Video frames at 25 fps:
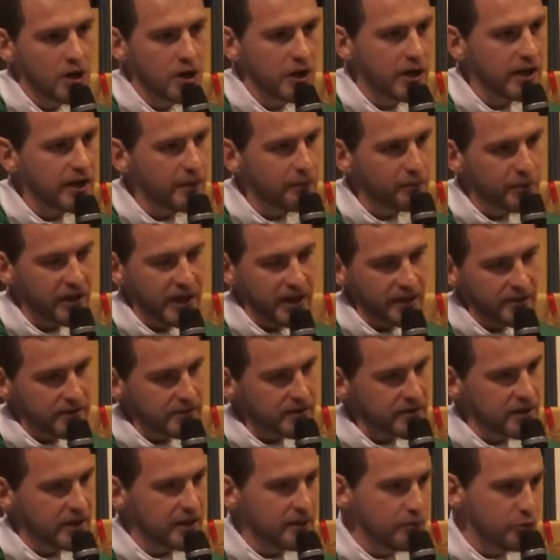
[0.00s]
les prêtres,
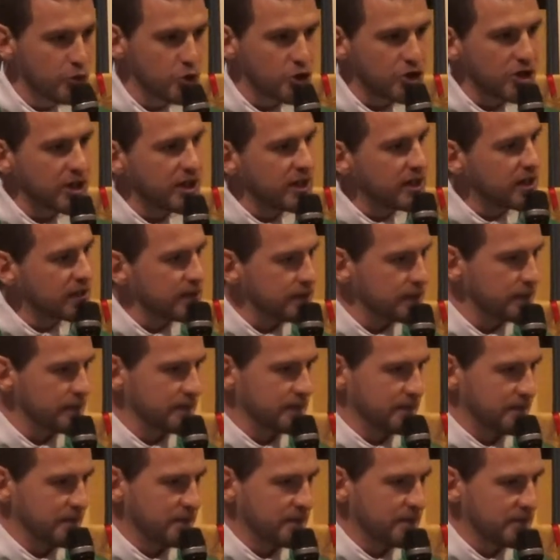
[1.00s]
c'est les bouchers. Hein.
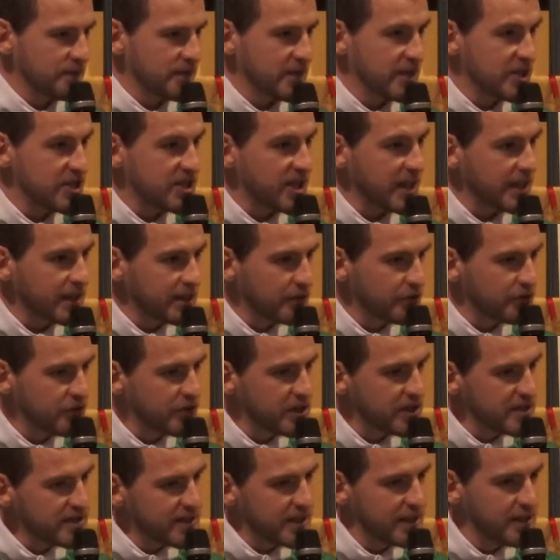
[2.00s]
Ils sacrifient
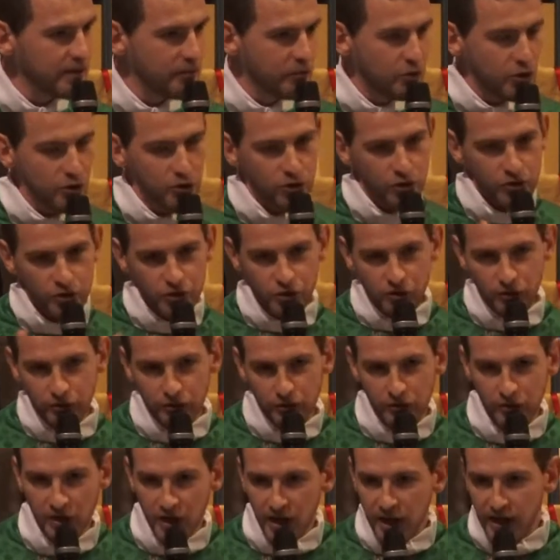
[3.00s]
les animaux, le
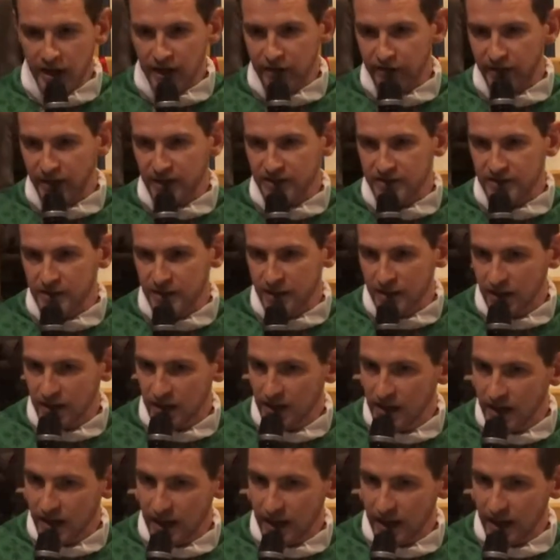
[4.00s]
sang est versé,